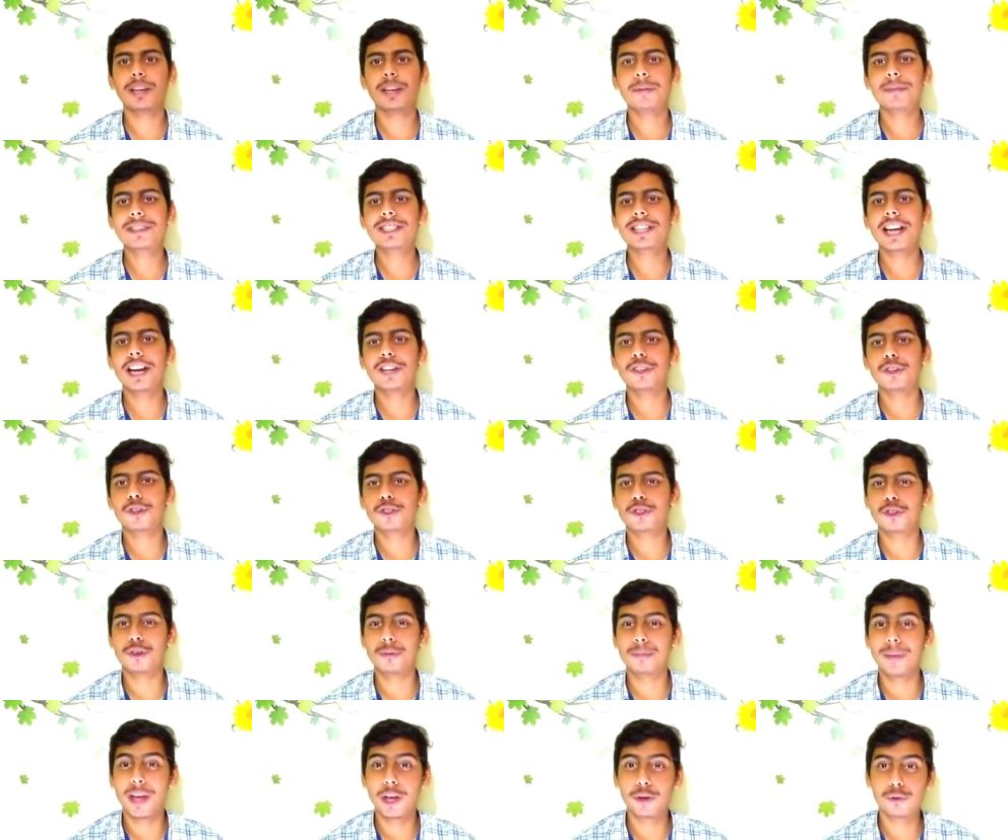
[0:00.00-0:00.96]
नमस्कार
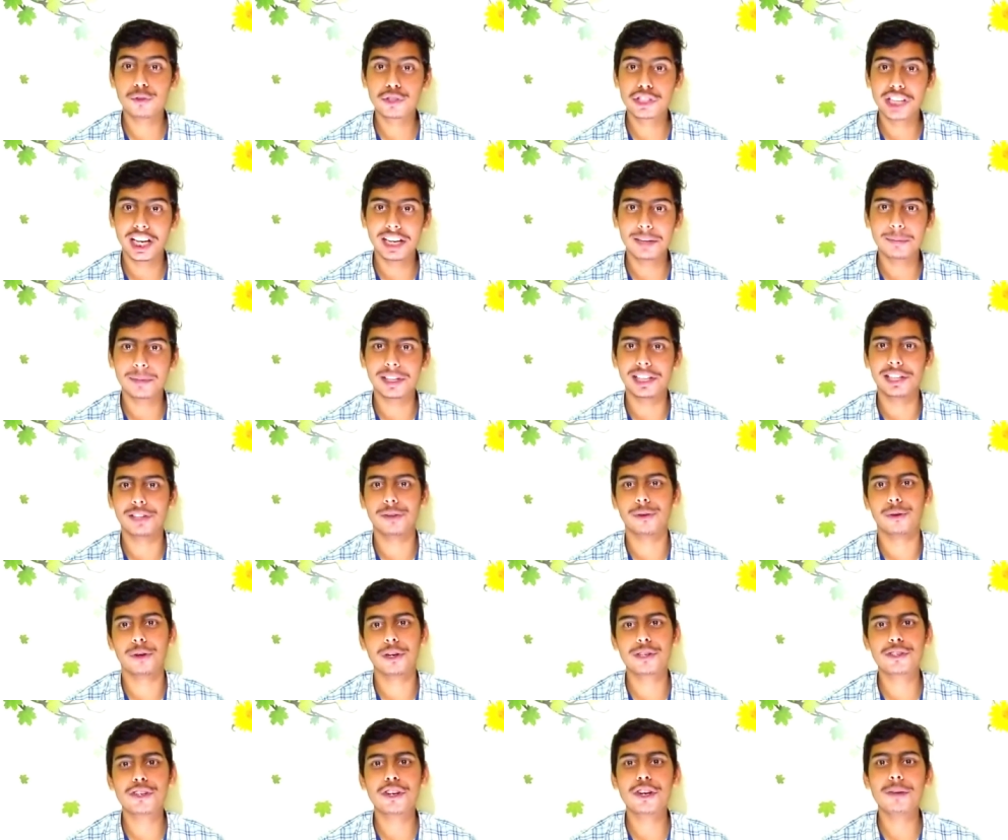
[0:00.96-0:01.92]
दोस्तों मैं हूं विशाल मलिक
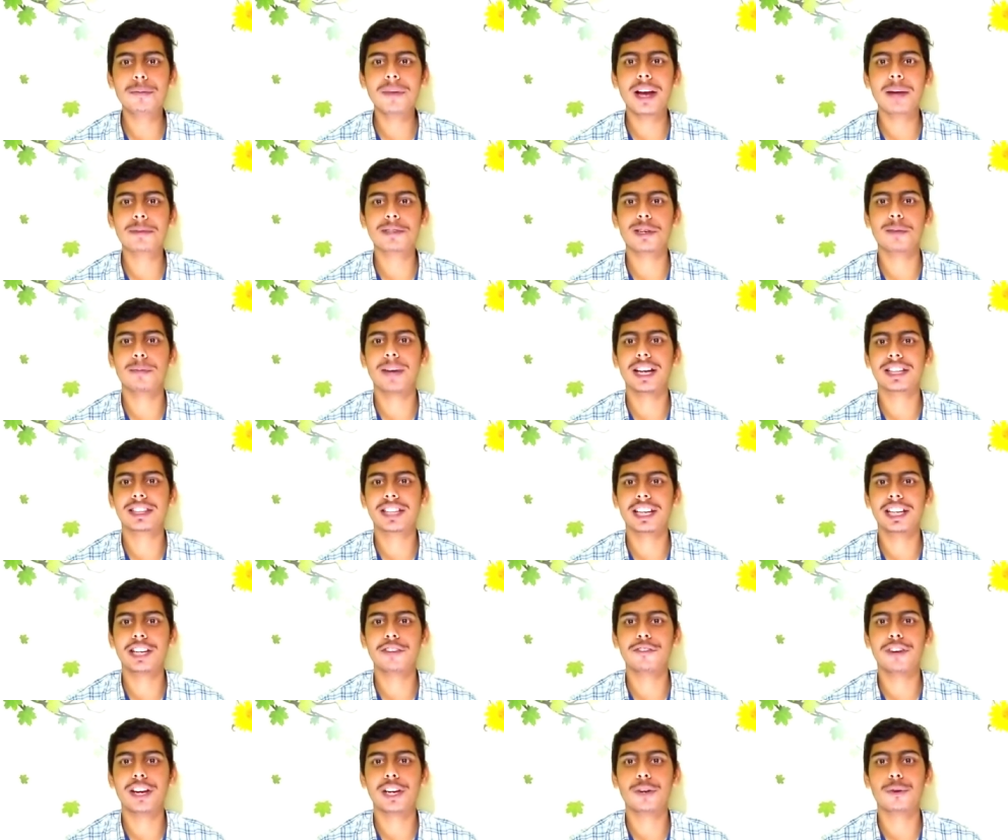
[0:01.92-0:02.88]
और इस वीडियो में आपसे बात
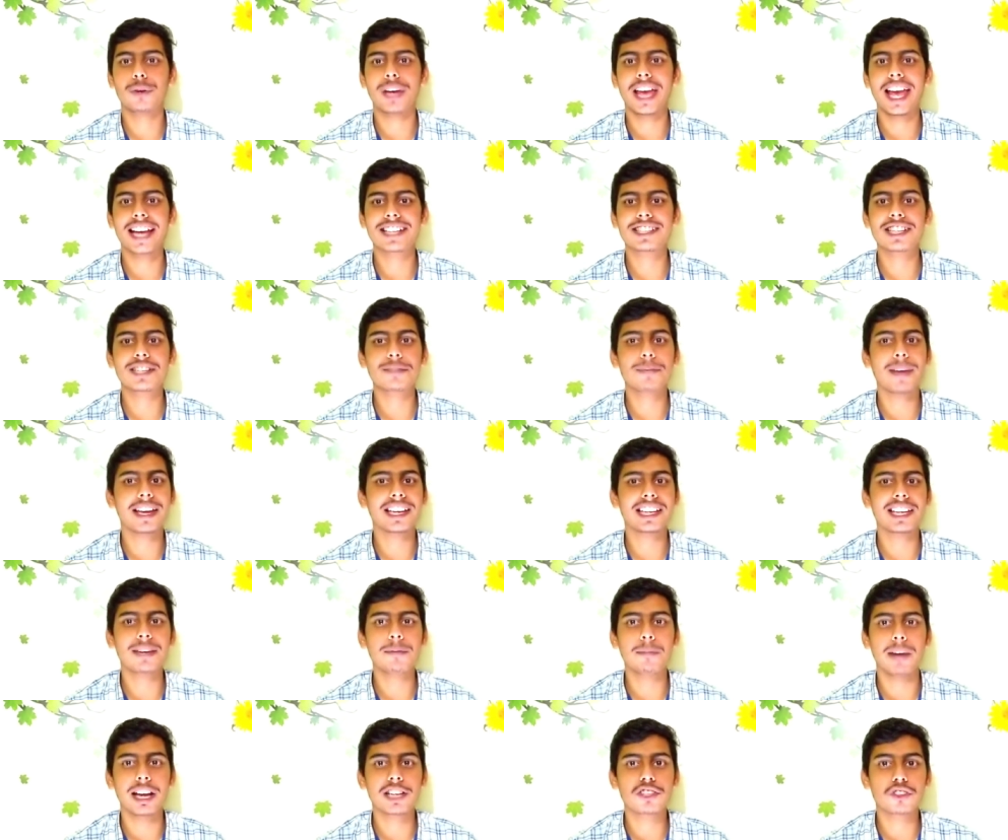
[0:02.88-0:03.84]
करने वाला हूं एक्सिस बैंक
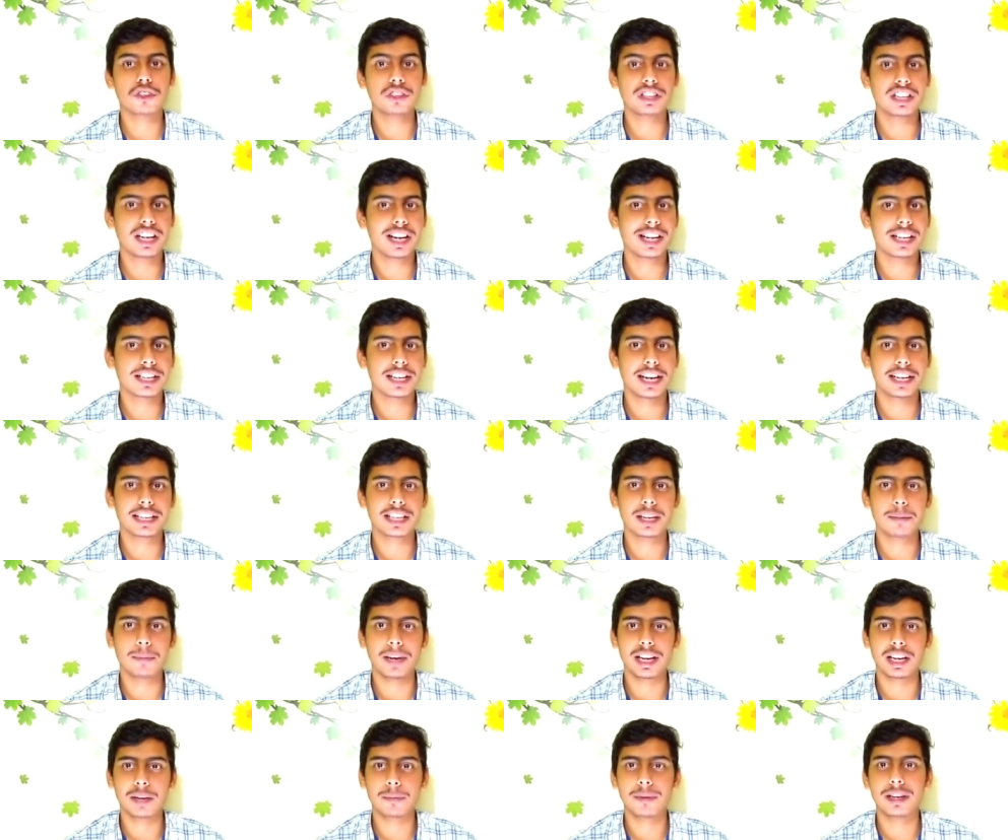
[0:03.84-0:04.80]
के माइजोन क्रेडिट कार्ड के
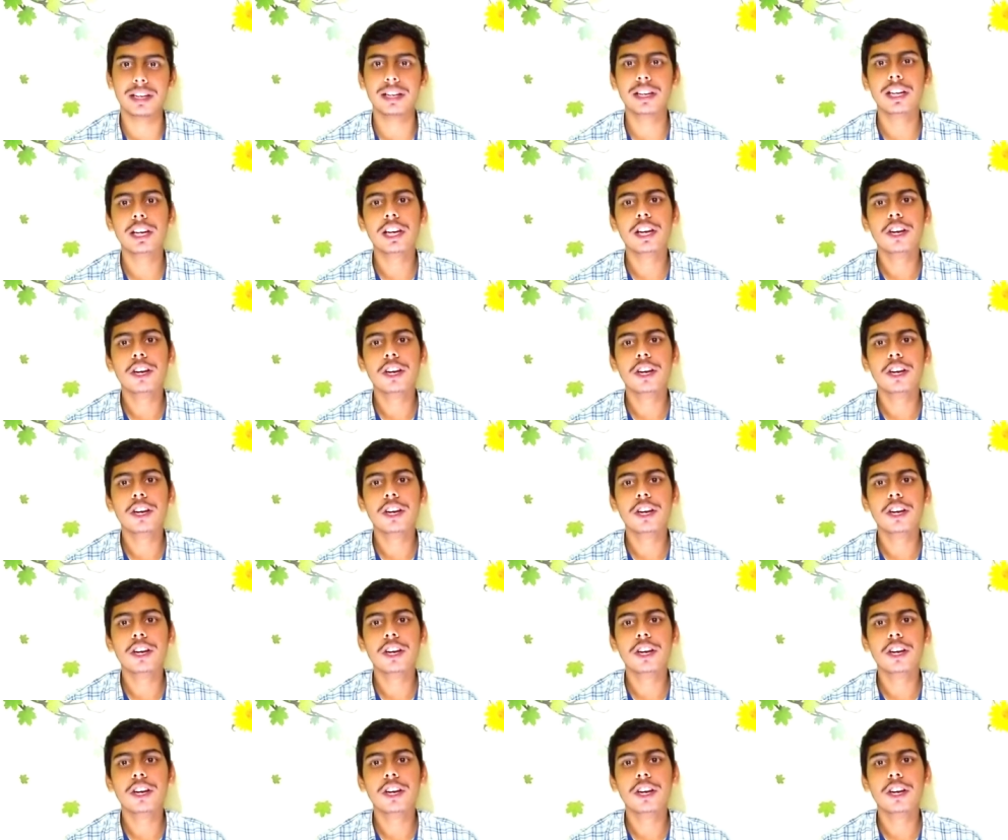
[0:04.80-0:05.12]
बारे में